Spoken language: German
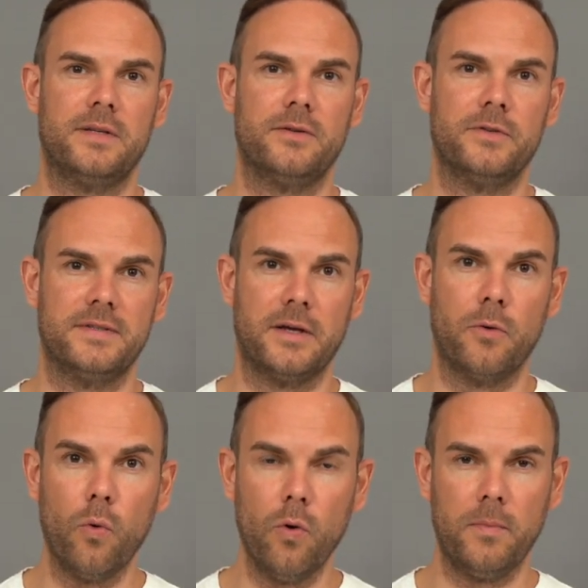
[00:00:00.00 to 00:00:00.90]
mit
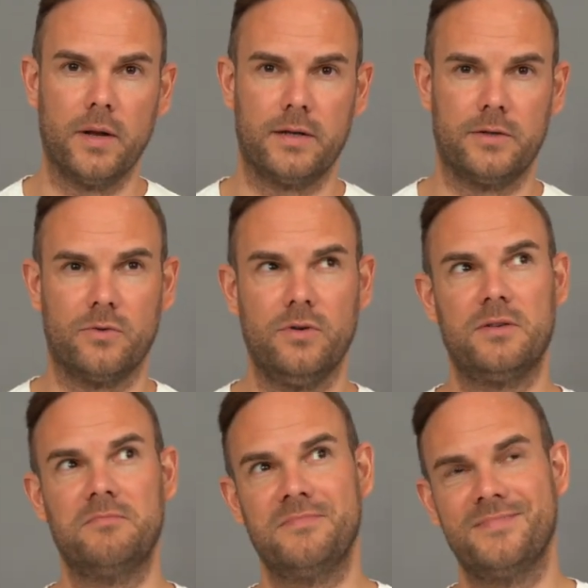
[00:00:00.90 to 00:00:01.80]
sehr hohem
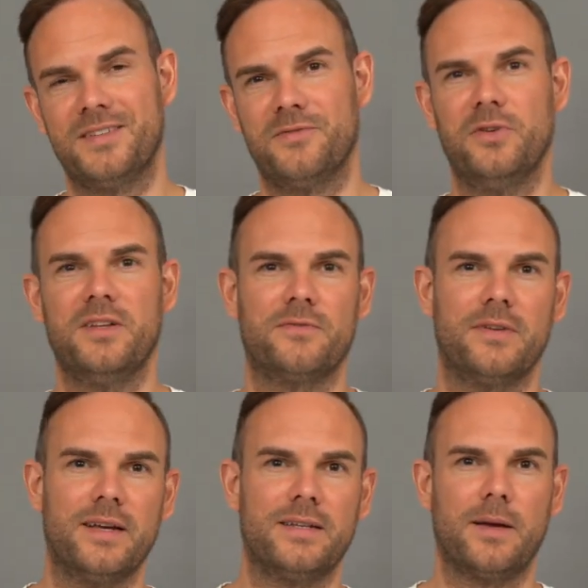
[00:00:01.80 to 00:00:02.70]
Ladedruck, ich würde jetzt
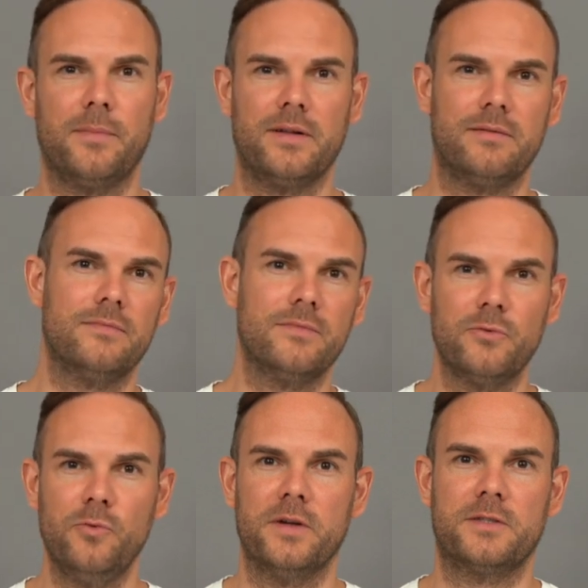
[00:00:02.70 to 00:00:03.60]
vielleicht einmal
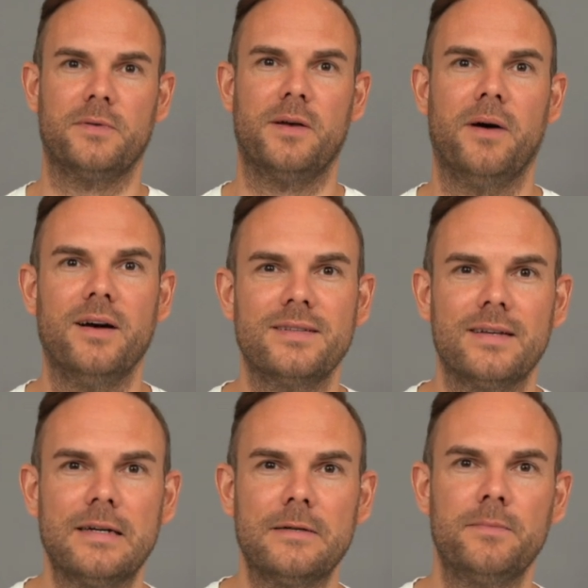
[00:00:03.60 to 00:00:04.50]
über 2 Bar
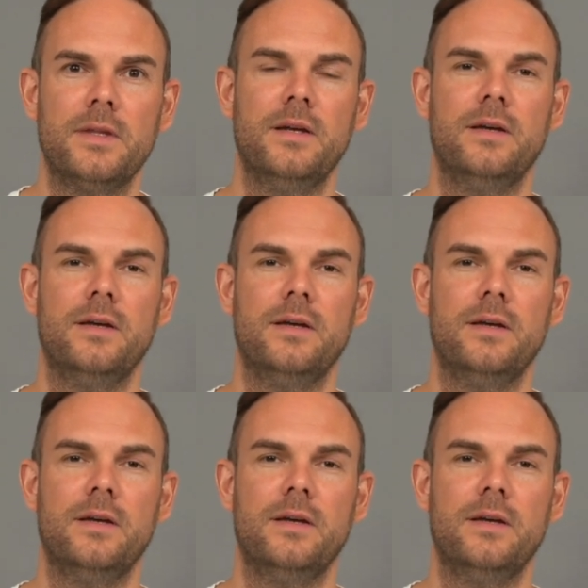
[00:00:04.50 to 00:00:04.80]
sagen,